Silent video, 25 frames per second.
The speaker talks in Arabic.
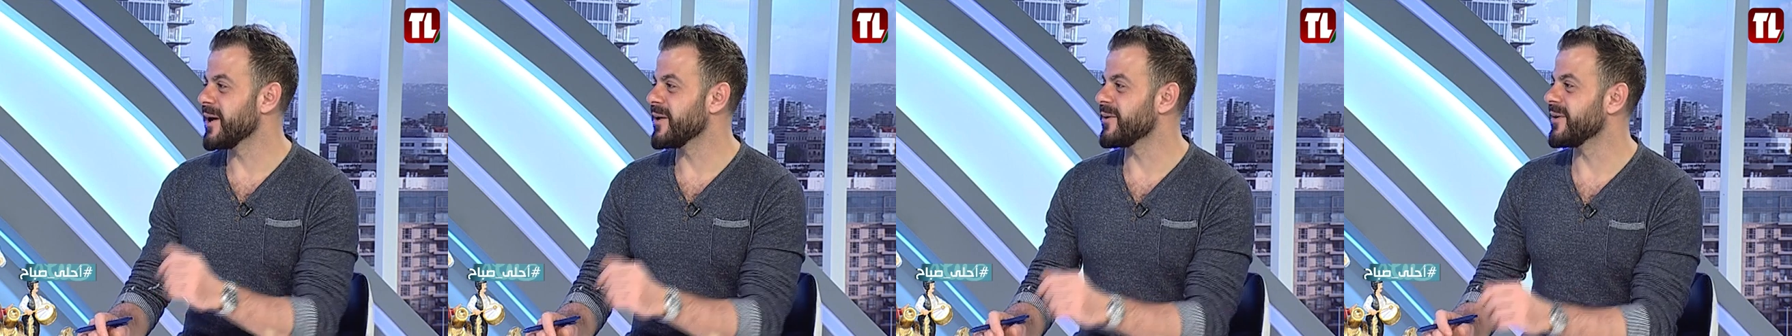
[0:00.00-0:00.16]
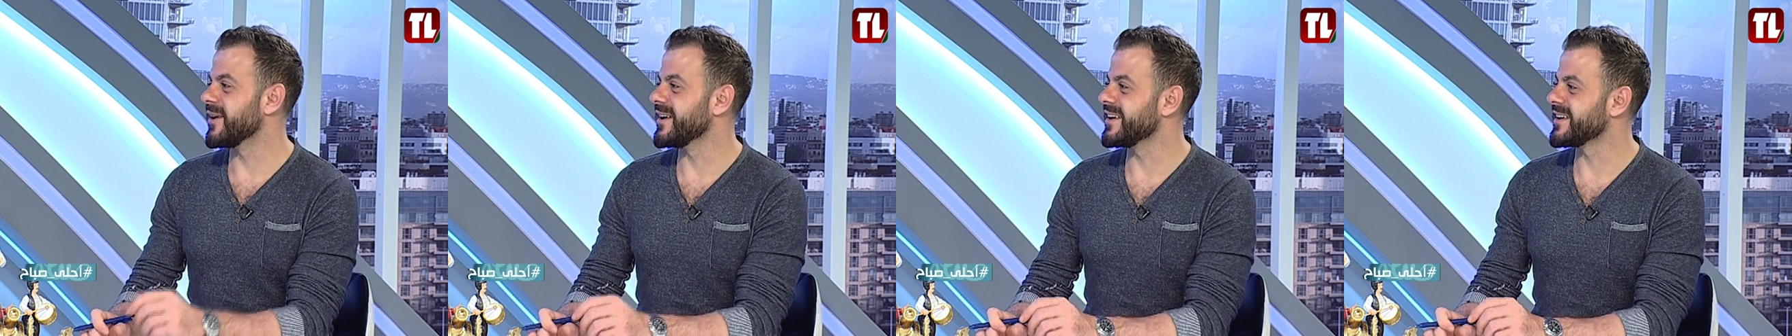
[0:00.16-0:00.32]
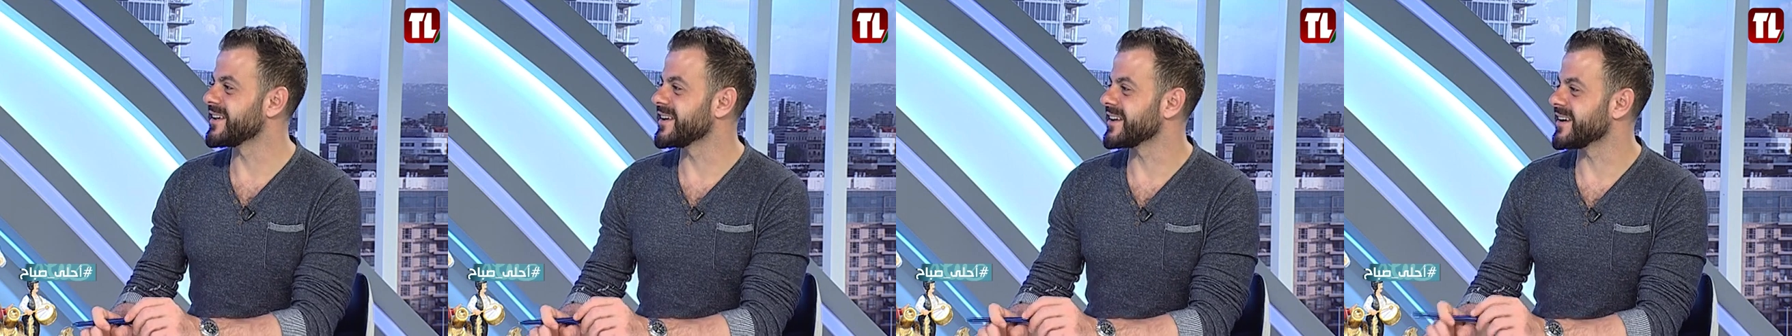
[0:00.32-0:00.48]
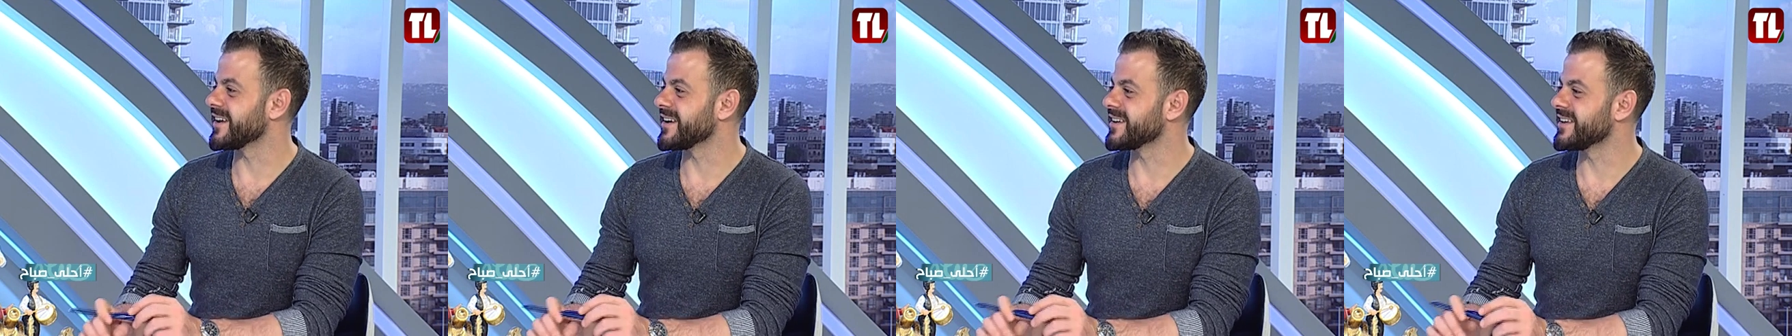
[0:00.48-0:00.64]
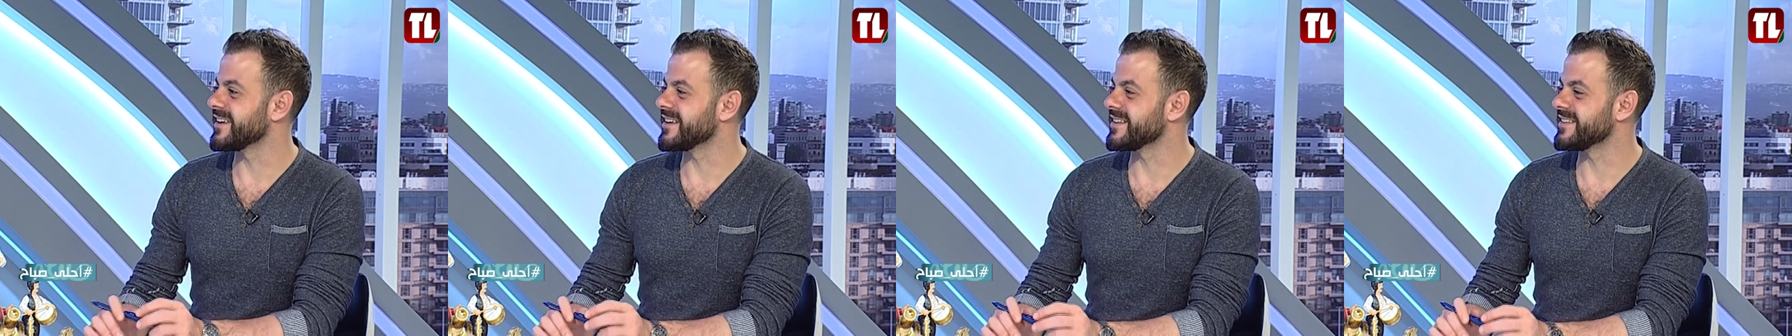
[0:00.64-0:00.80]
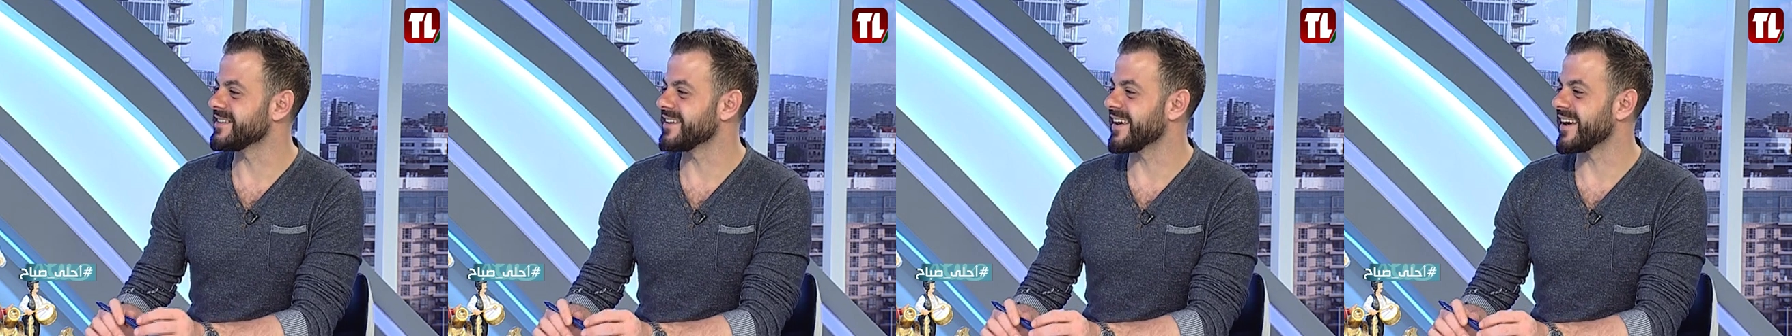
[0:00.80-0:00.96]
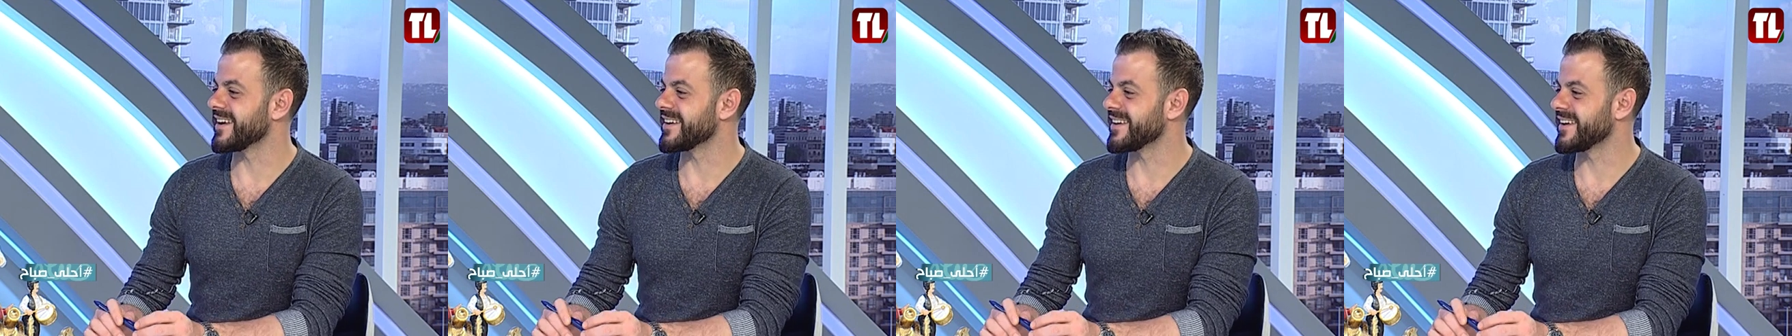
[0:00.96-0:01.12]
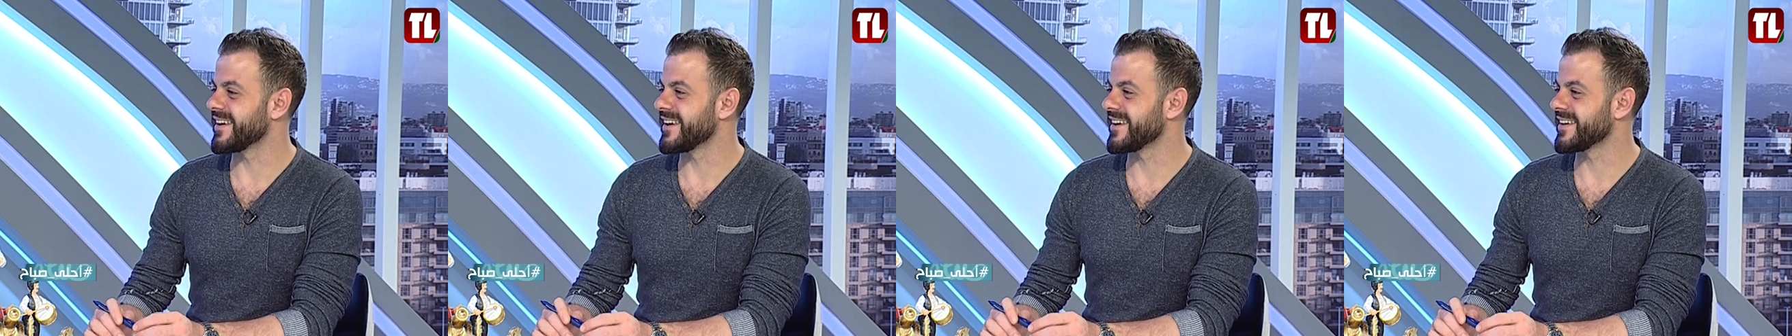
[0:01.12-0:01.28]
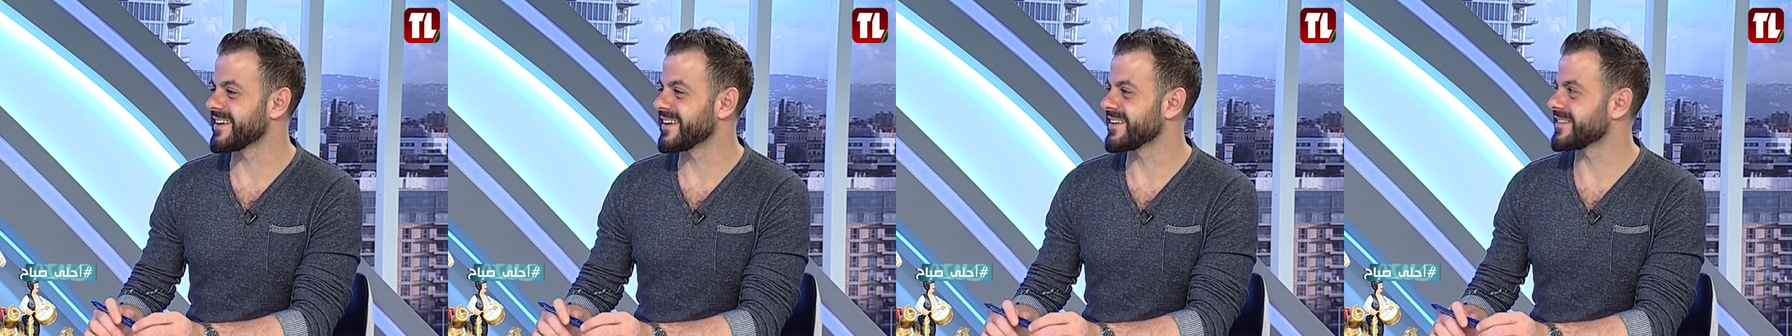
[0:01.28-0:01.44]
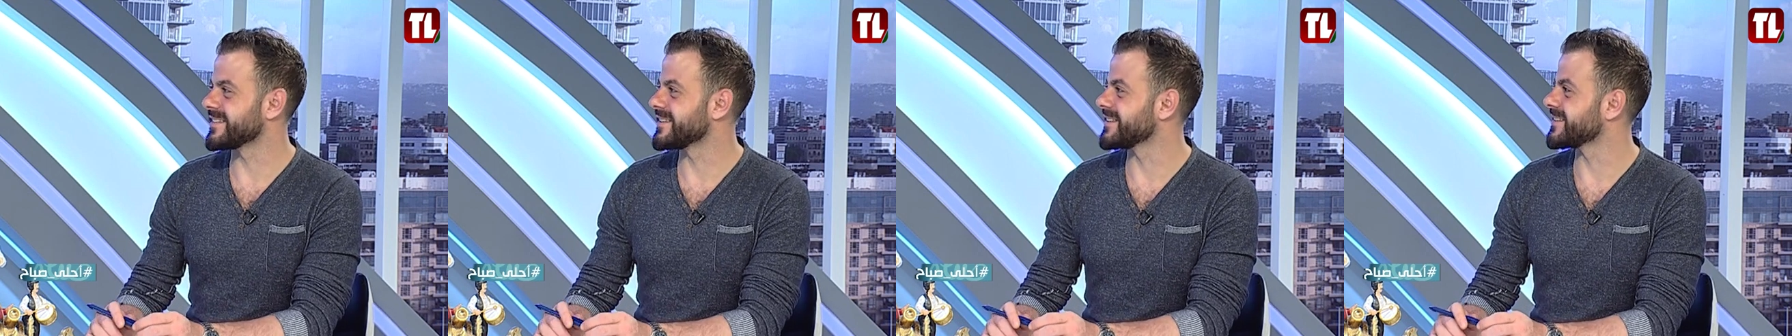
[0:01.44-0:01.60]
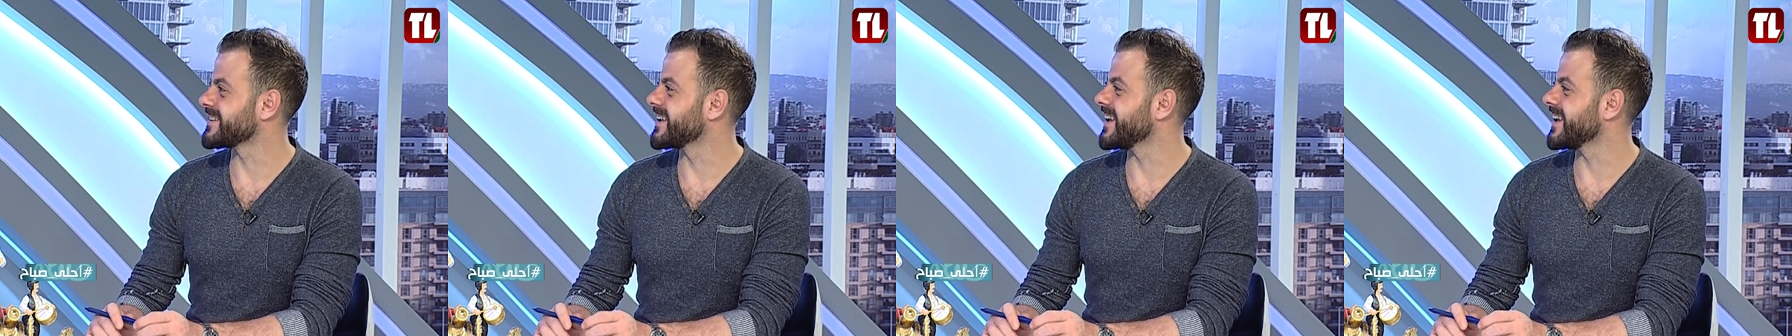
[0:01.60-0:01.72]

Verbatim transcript: ولكن اكيد يعني هيك